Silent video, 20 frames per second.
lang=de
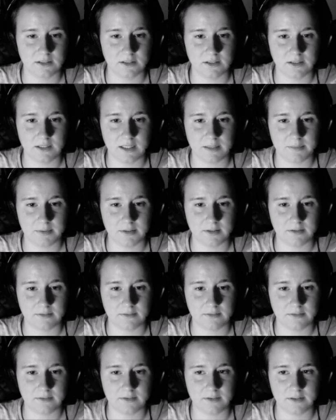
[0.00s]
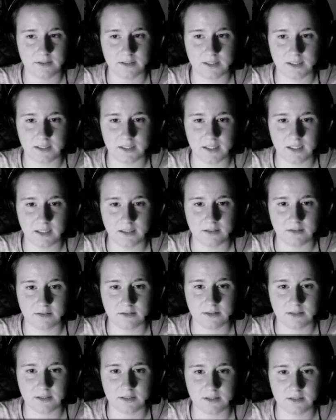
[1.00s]
Nee, aber. Nein, nein.
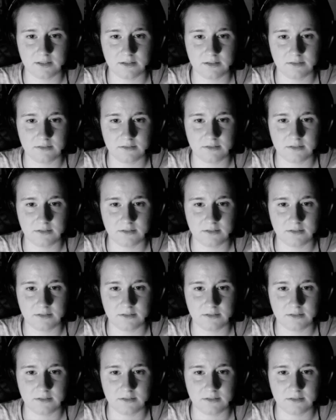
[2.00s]
Die